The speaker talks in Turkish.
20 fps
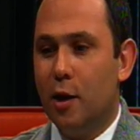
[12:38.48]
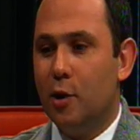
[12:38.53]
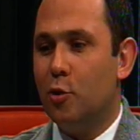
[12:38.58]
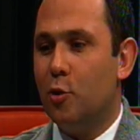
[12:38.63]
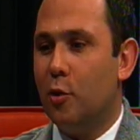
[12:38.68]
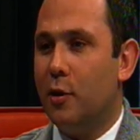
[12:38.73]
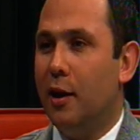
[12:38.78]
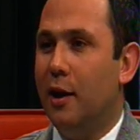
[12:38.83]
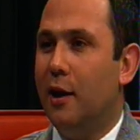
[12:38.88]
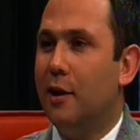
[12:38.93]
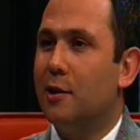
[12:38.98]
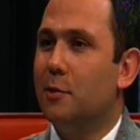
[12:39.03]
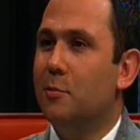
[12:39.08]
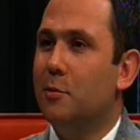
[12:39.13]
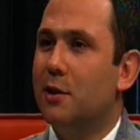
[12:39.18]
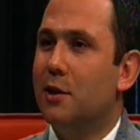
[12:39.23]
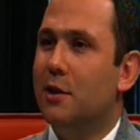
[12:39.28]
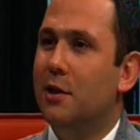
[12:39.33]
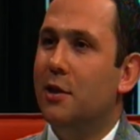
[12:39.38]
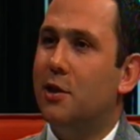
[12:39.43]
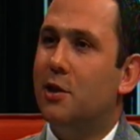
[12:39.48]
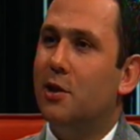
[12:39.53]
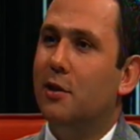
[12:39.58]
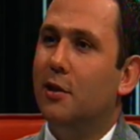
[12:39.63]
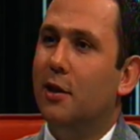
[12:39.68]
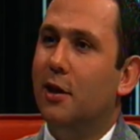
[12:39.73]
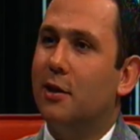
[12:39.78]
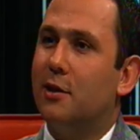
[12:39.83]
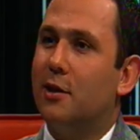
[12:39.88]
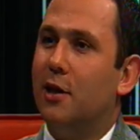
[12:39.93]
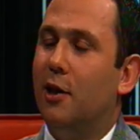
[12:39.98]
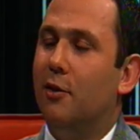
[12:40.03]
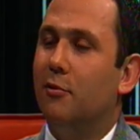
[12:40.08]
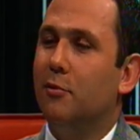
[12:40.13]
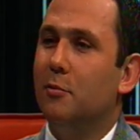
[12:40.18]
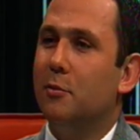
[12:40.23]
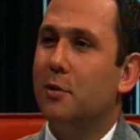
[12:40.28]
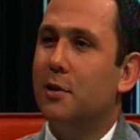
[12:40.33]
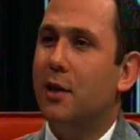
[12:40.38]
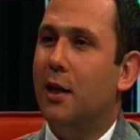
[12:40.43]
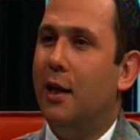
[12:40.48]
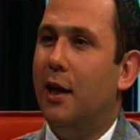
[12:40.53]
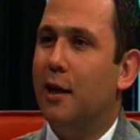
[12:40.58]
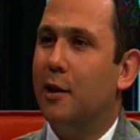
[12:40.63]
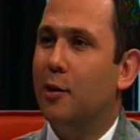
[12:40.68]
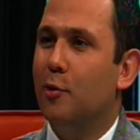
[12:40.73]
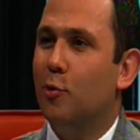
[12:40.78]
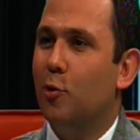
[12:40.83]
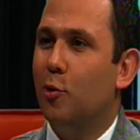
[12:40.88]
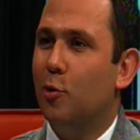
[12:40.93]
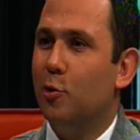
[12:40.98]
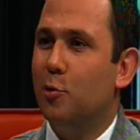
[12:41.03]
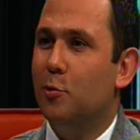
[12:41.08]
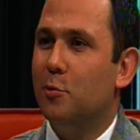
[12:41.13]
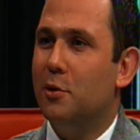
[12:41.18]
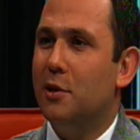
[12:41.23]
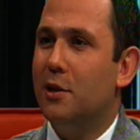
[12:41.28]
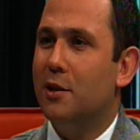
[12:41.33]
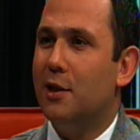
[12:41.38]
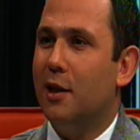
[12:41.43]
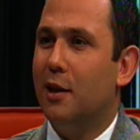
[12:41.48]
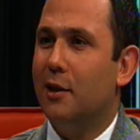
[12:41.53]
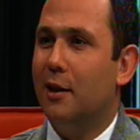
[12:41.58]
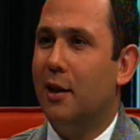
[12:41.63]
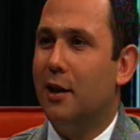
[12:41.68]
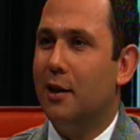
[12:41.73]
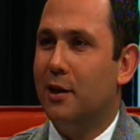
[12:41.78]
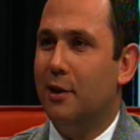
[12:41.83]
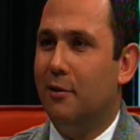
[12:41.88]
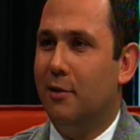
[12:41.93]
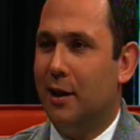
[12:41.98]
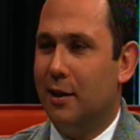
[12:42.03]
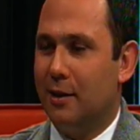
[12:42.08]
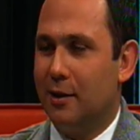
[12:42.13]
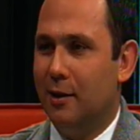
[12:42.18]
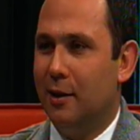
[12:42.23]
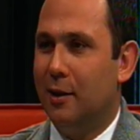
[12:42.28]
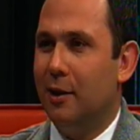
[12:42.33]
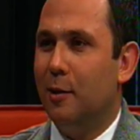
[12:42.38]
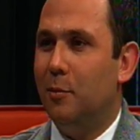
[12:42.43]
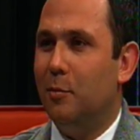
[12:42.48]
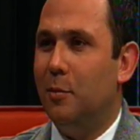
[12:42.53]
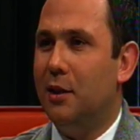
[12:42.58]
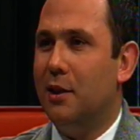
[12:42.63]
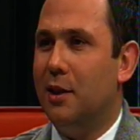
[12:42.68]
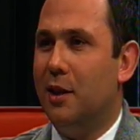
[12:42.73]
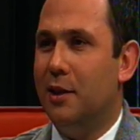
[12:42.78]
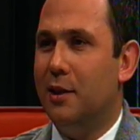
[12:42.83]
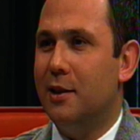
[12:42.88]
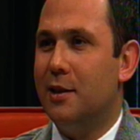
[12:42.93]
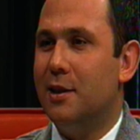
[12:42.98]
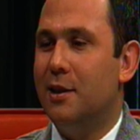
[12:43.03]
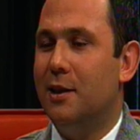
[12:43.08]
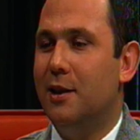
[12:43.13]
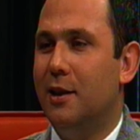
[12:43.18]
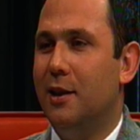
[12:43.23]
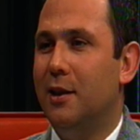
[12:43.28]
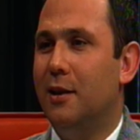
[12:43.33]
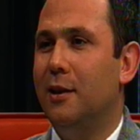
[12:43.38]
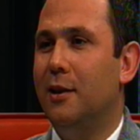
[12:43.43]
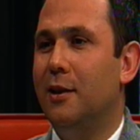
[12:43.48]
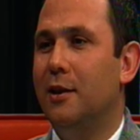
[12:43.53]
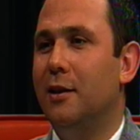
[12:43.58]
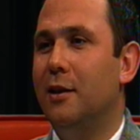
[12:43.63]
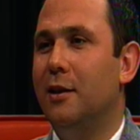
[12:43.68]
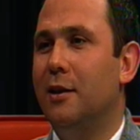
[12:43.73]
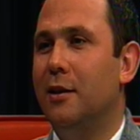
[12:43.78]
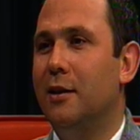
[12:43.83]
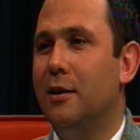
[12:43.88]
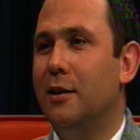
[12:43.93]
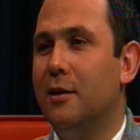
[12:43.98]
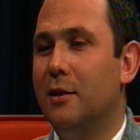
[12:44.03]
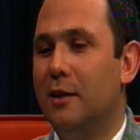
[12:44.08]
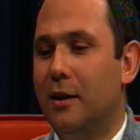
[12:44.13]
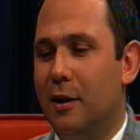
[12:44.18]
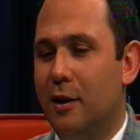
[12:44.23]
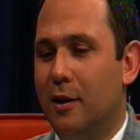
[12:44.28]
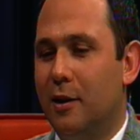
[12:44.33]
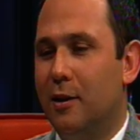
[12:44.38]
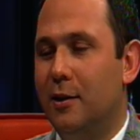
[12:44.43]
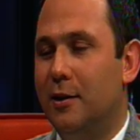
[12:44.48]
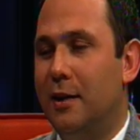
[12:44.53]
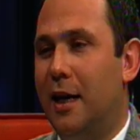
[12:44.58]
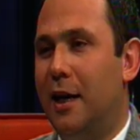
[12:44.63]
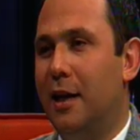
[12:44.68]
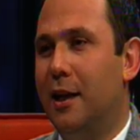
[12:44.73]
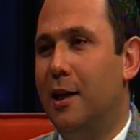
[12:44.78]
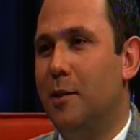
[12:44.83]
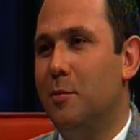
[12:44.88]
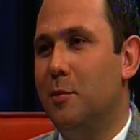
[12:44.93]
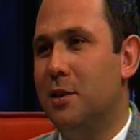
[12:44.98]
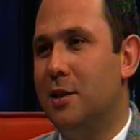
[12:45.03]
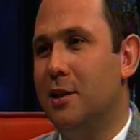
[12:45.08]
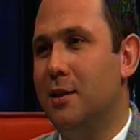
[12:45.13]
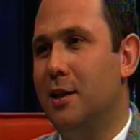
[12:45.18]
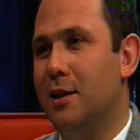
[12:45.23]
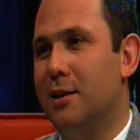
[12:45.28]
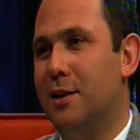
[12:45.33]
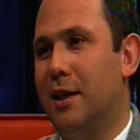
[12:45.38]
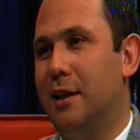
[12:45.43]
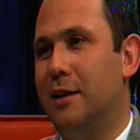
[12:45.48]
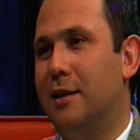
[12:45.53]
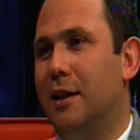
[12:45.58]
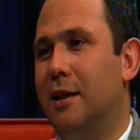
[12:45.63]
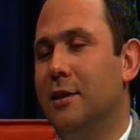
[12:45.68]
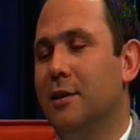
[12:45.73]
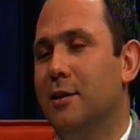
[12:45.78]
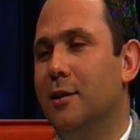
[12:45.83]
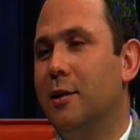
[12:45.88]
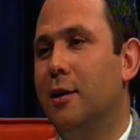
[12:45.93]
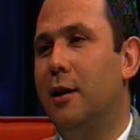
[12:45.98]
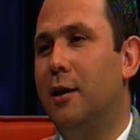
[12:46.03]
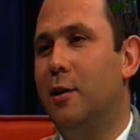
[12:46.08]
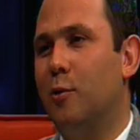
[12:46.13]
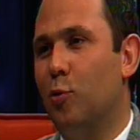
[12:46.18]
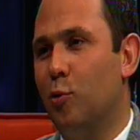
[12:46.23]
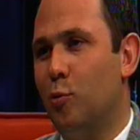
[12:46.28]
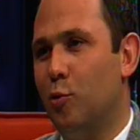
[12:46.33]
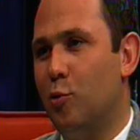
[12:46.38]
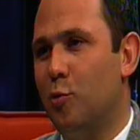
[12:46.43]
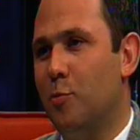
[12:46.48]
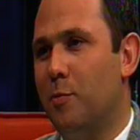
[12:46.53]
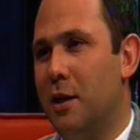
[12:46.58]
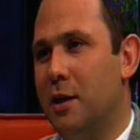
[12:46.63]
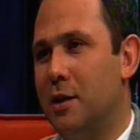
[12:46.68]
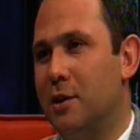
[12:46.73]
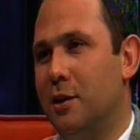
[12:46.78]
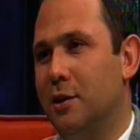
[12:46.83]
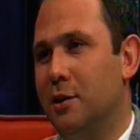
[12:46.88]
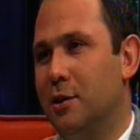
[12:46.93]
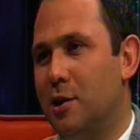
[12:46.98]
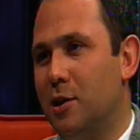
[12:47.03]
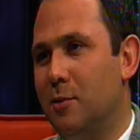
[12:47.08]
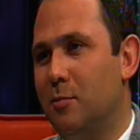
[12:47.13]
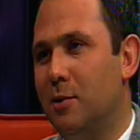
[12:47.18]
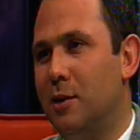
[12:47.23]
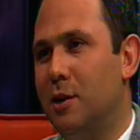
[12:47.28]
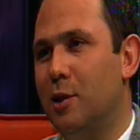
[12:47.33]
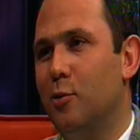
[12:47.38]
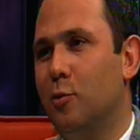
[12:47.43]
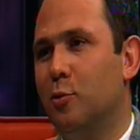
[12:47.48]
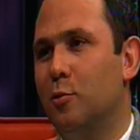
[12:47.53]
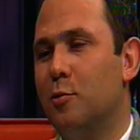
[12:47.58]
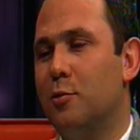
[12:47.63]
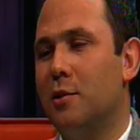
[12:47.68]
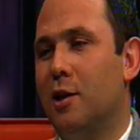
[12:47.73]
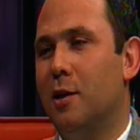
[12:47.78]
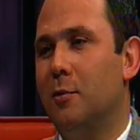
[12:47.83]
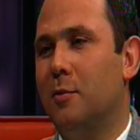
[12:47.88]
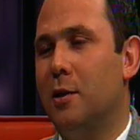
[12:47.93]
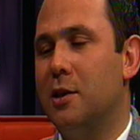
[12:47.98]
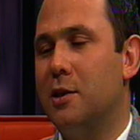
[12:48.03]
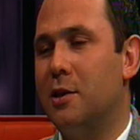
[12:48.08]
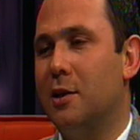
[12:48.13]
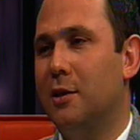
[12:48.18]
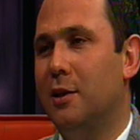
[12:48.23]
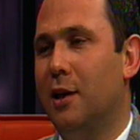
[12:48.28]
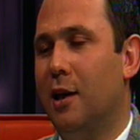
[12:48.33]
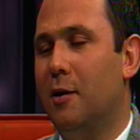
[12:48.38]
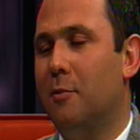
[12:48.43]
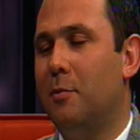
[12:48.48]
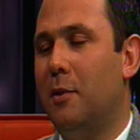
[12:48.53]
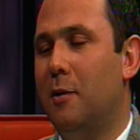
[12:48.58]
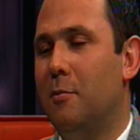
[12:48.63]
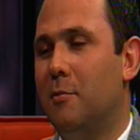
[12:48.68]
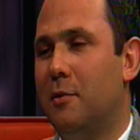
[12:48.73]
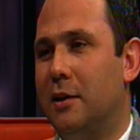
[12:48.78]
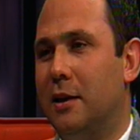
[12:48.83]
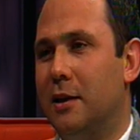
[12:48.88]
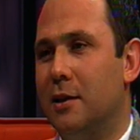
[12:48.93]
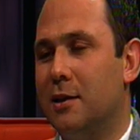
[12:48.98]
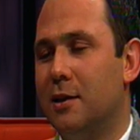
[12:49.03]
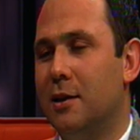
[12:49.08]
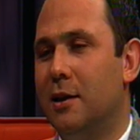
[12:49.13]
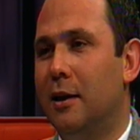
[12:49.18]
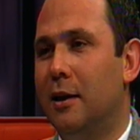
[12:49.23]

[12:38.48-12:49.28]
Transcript: Çok hayatımızın içinde, etrafımızda her gün gördüğümüz insanlar da var. Bir tanesi de e, derneğimizin de zaten e, kurucu başkanı, şimdiki onursal başkanı Alpan Manas.